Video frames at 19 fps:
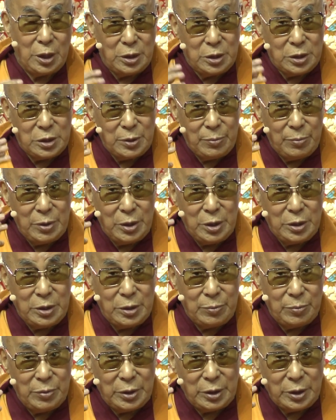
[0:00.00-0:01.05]
为生善
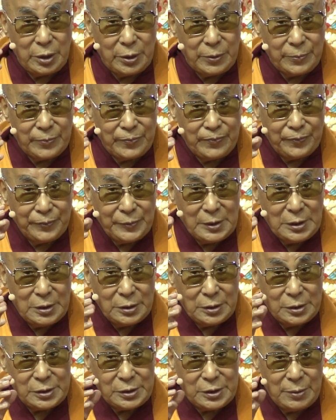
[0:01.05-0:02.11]
法令出生，以生善
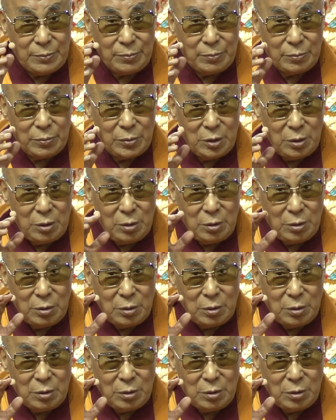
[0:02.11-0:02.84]
法令增长。